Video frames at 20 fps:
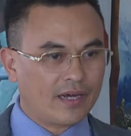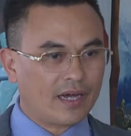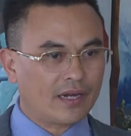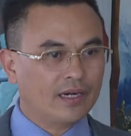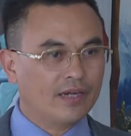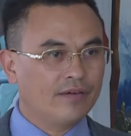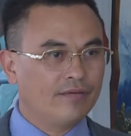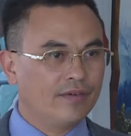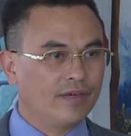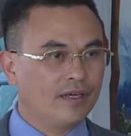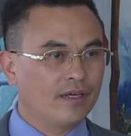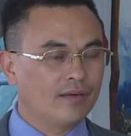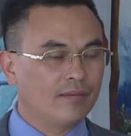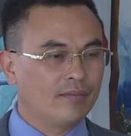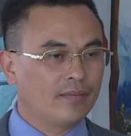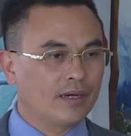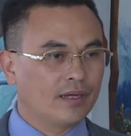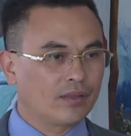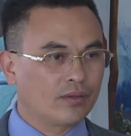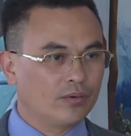các đơn vị
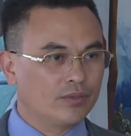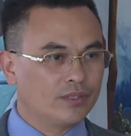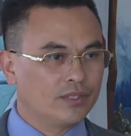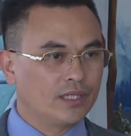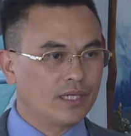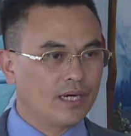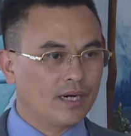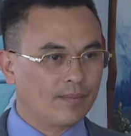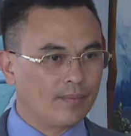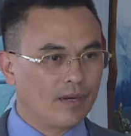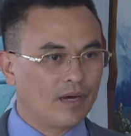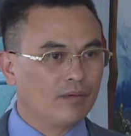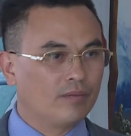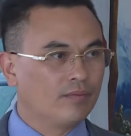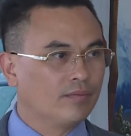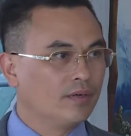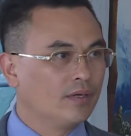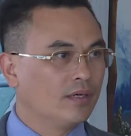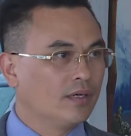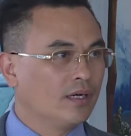mà tổ chức hợp đồng
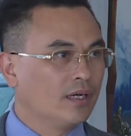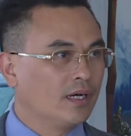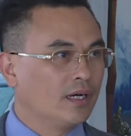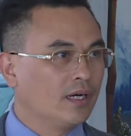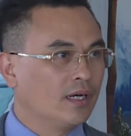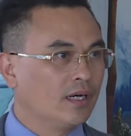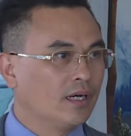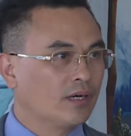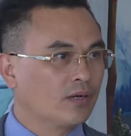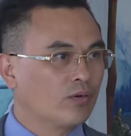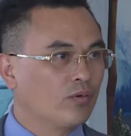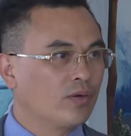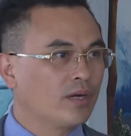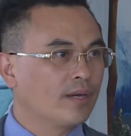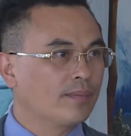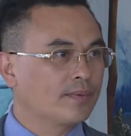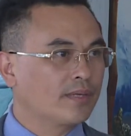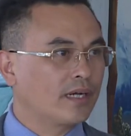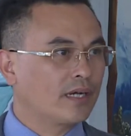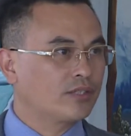à, cung
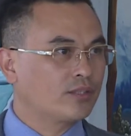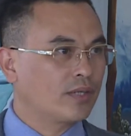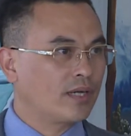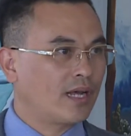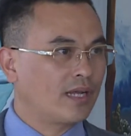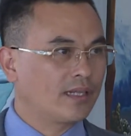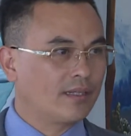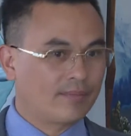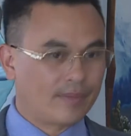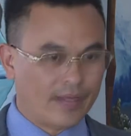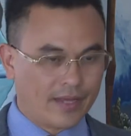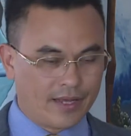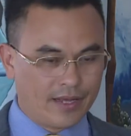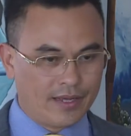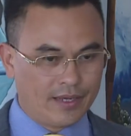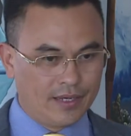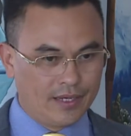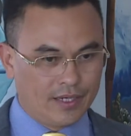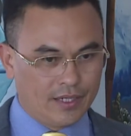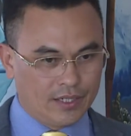cấp các suất ăn tập
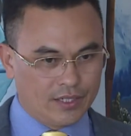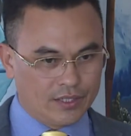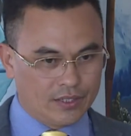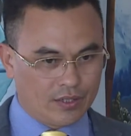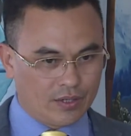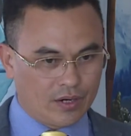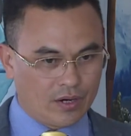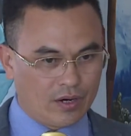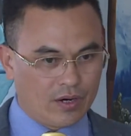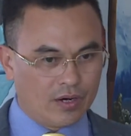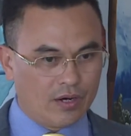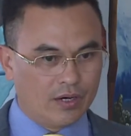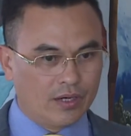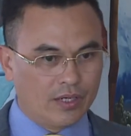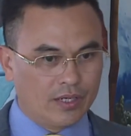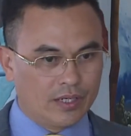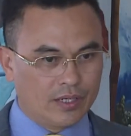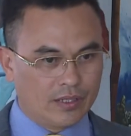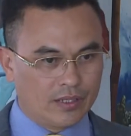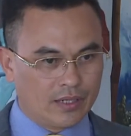thể. Do đó,
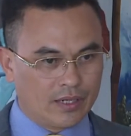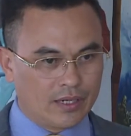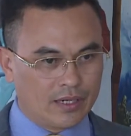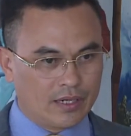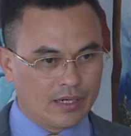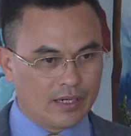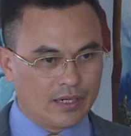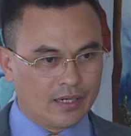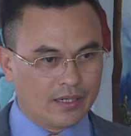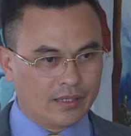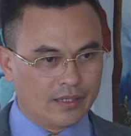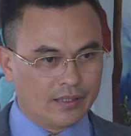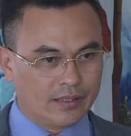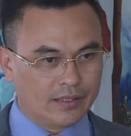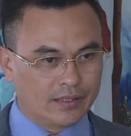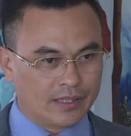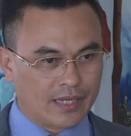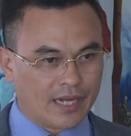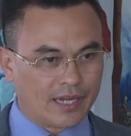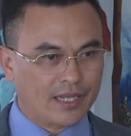à,
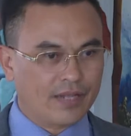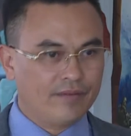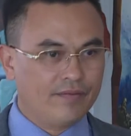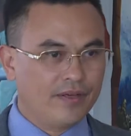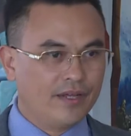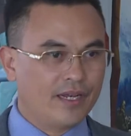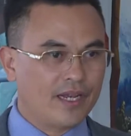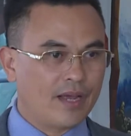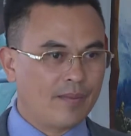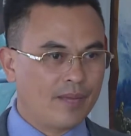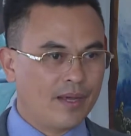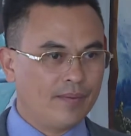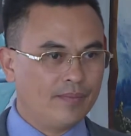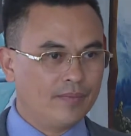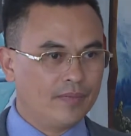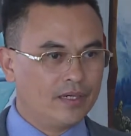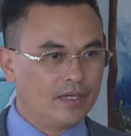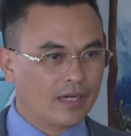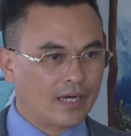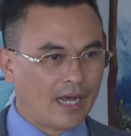các nhân viên nhà
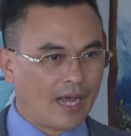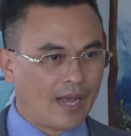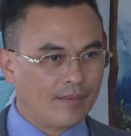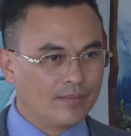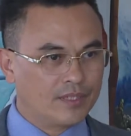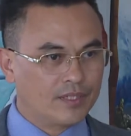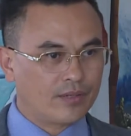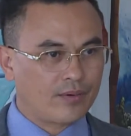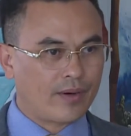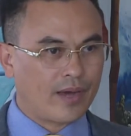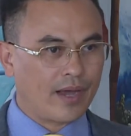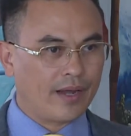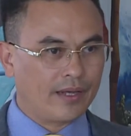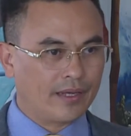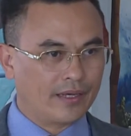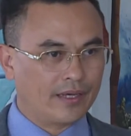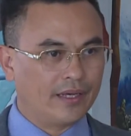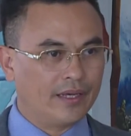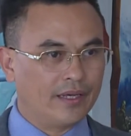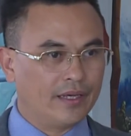bếp được khám sức khỏe
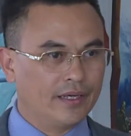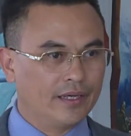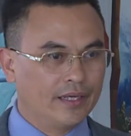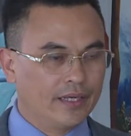định kỳ.